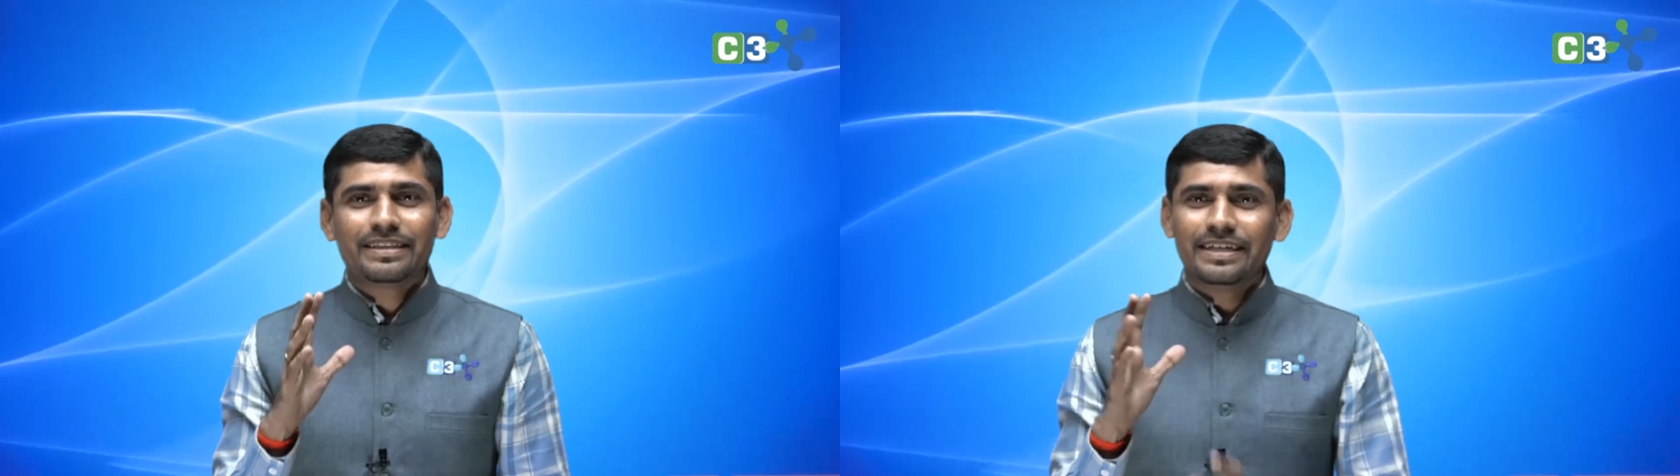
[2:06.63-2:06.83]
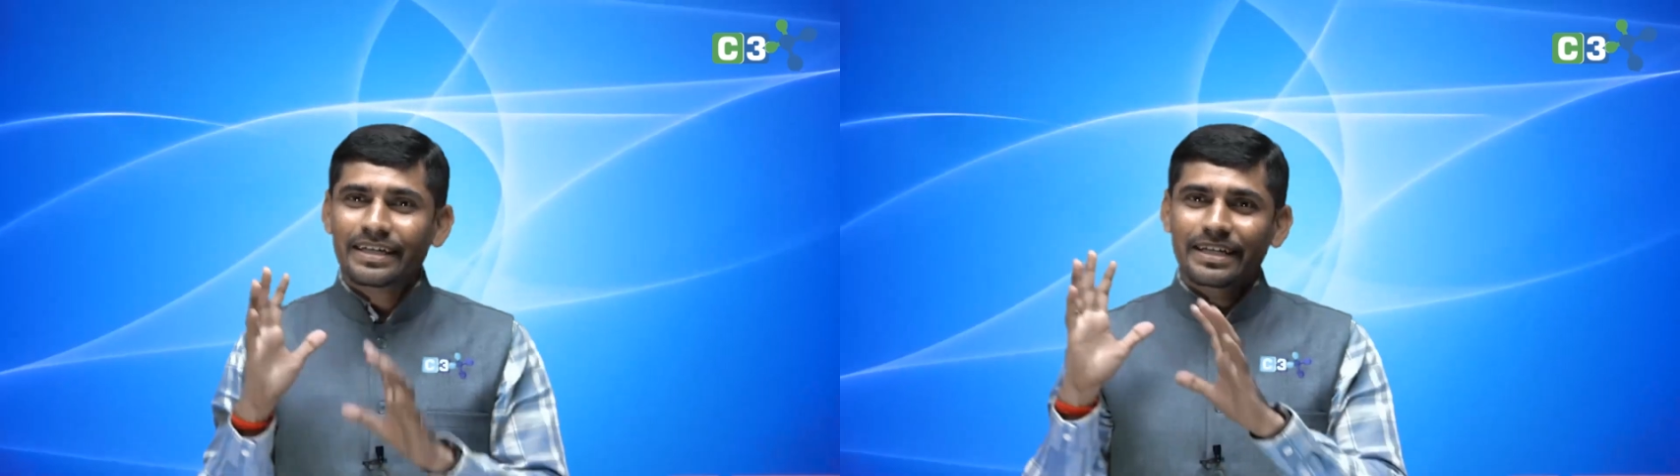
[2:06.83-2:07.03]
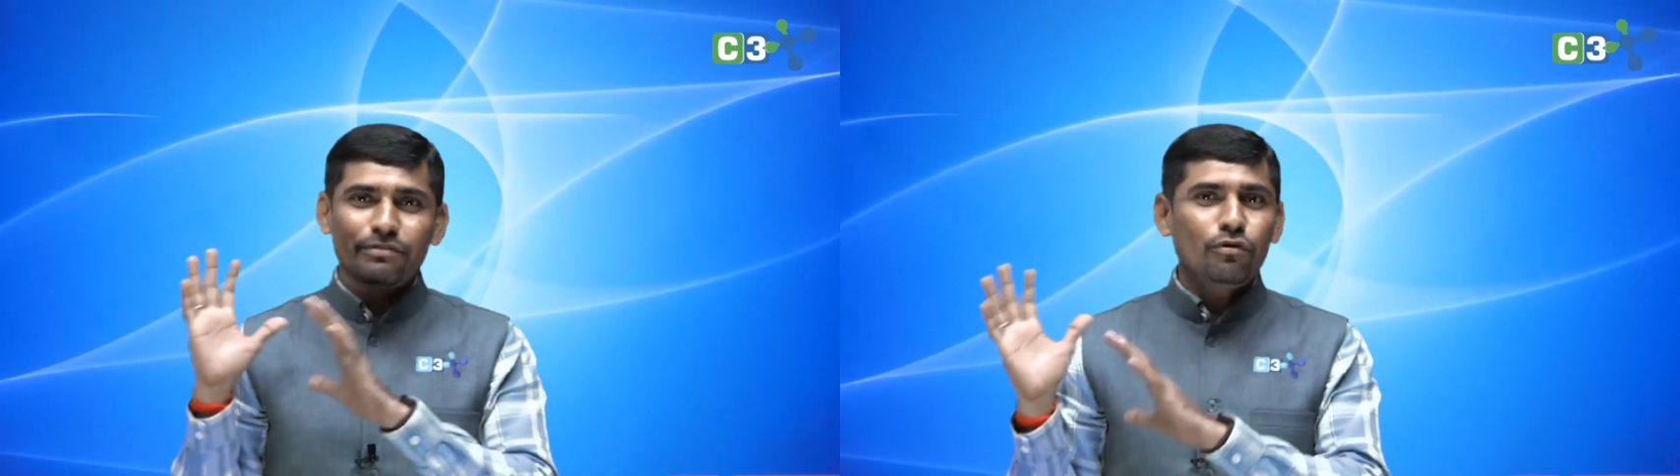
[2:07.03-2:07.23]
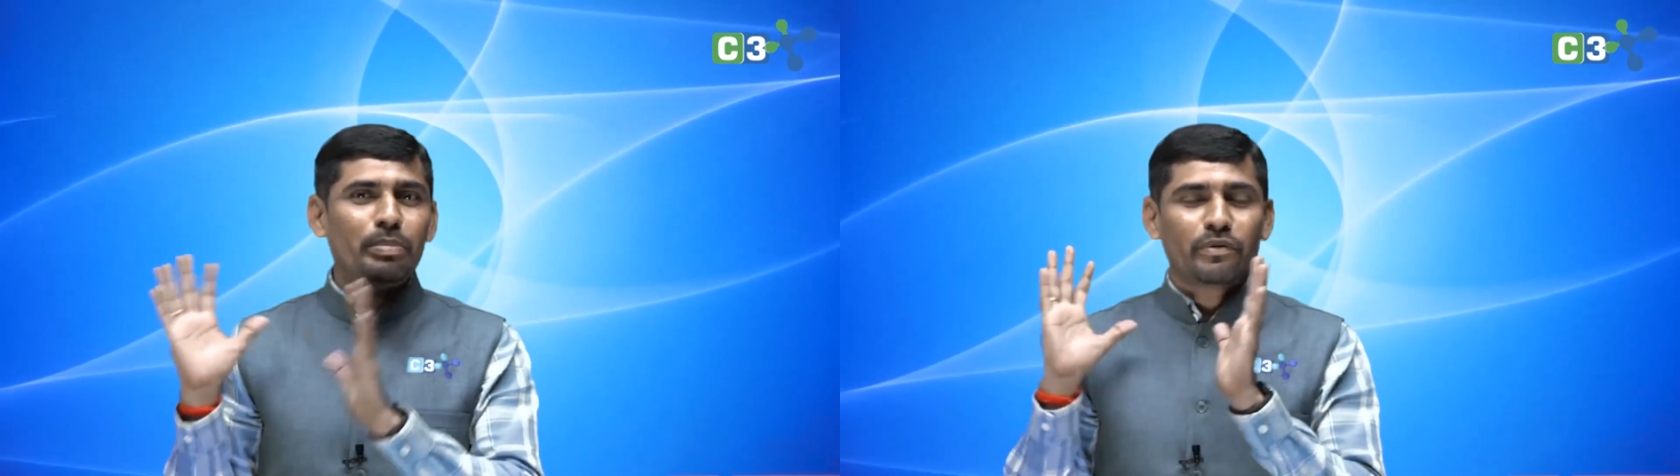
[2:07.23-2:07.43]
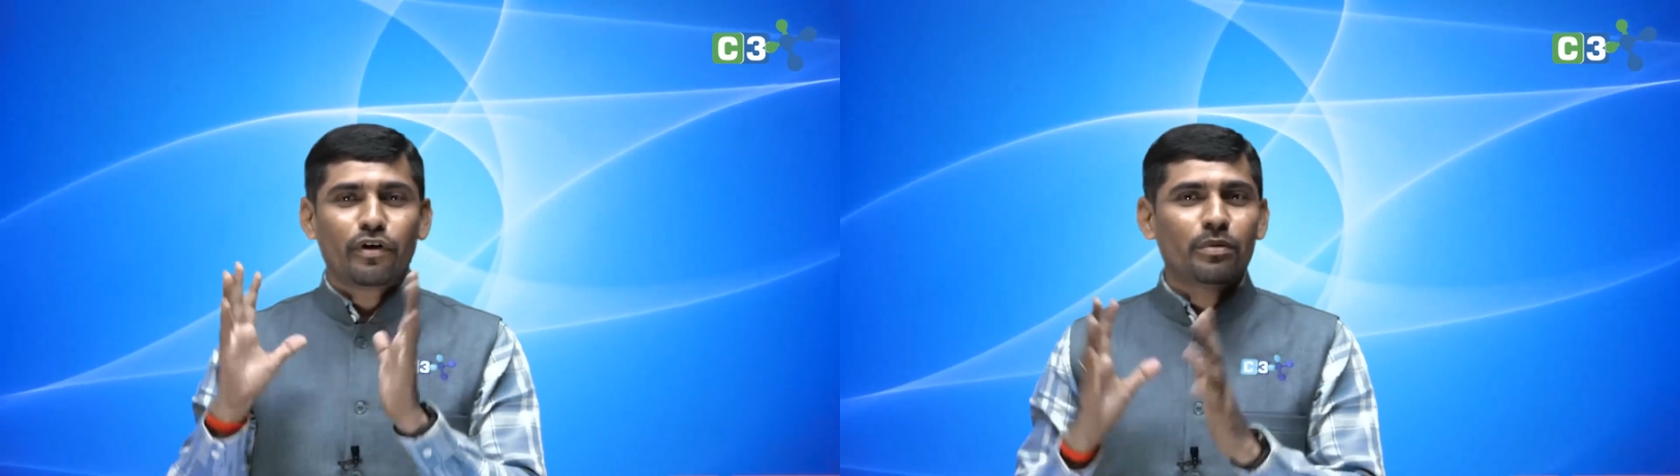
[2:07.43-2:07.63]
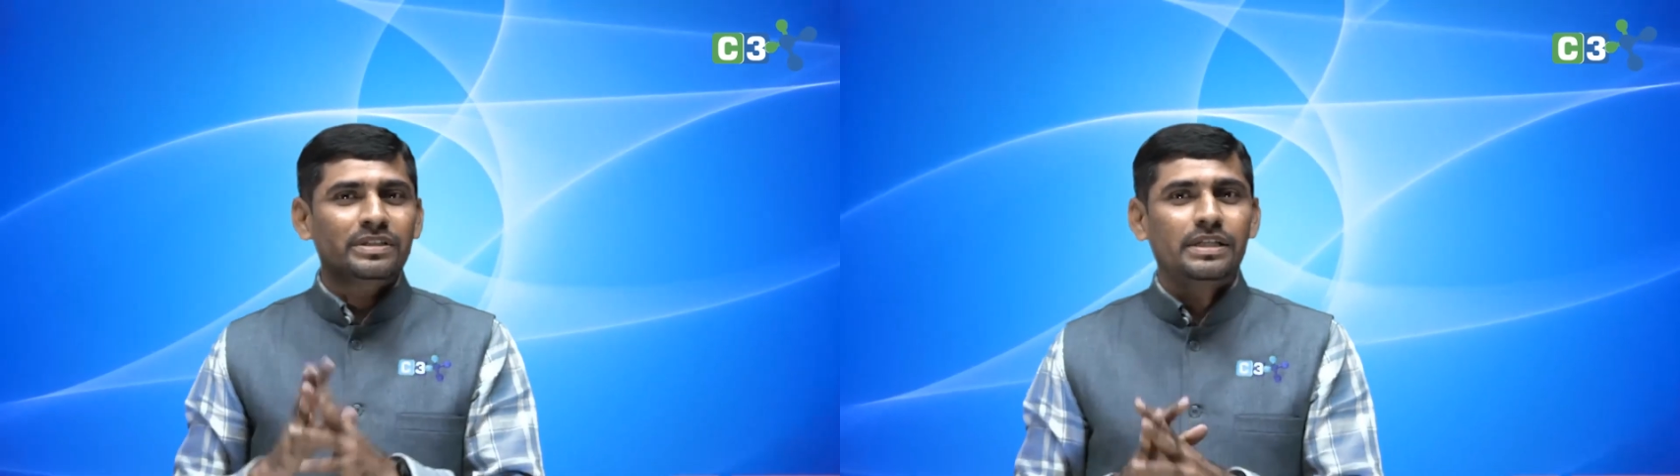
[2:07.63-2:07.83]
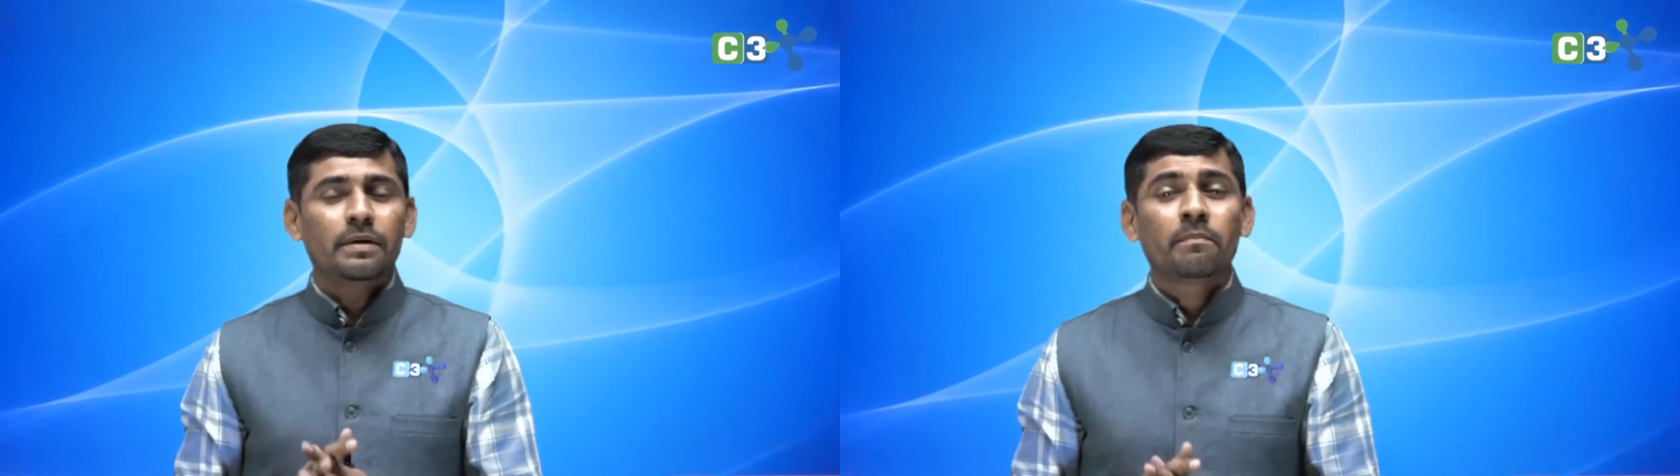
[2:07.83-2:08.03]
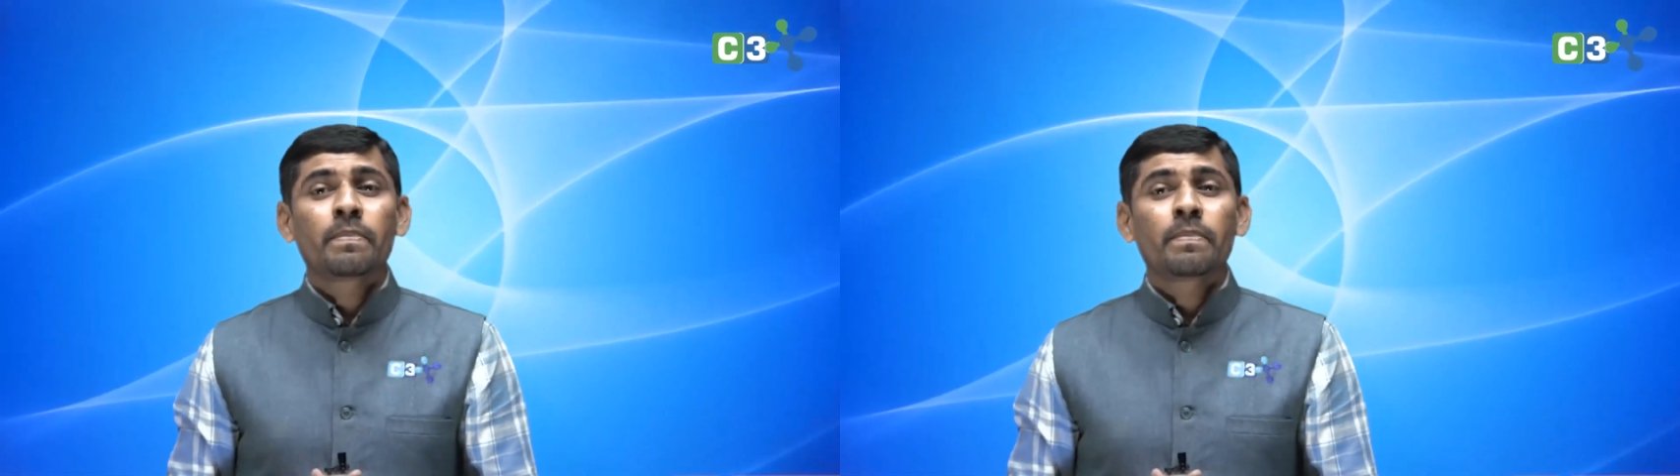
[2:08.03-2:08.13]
है कि वो परफॉर्मेंस है